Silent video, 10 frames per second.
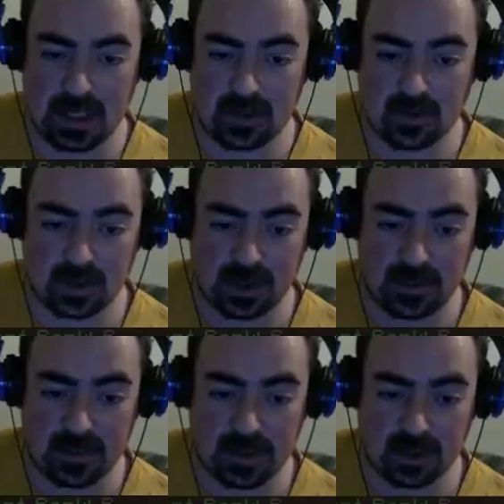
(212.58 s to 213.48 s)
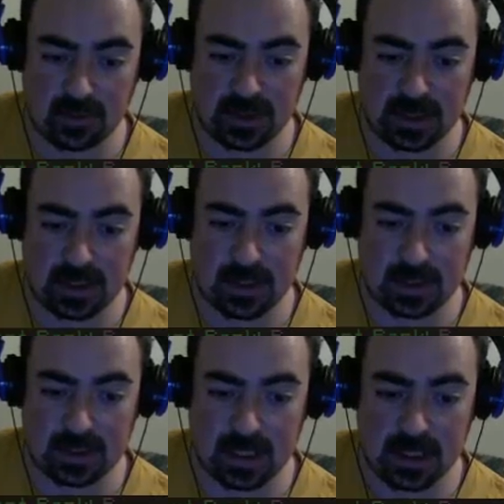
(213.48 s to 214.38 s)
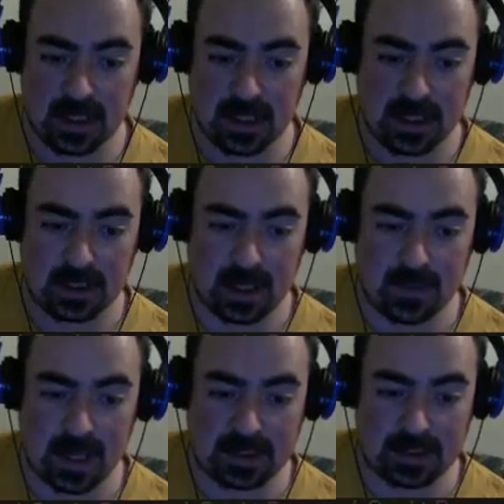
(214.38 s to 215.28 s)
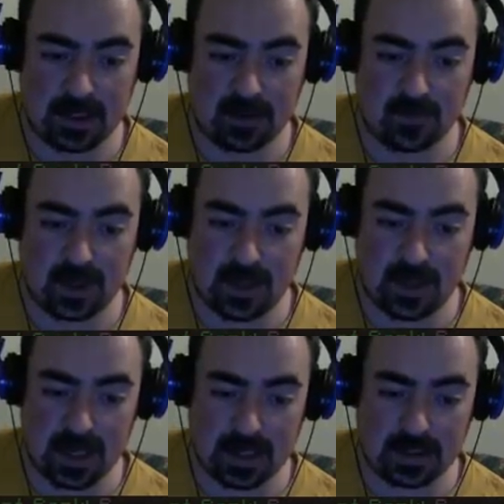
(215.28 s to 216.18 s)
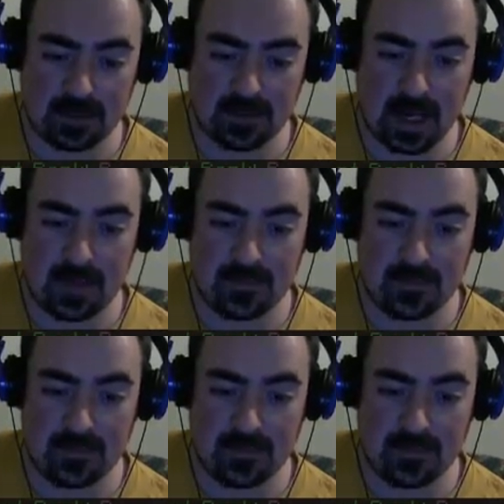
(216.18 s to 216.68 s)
nuke Me la metto immediatamente da parte Non vorrei perdermela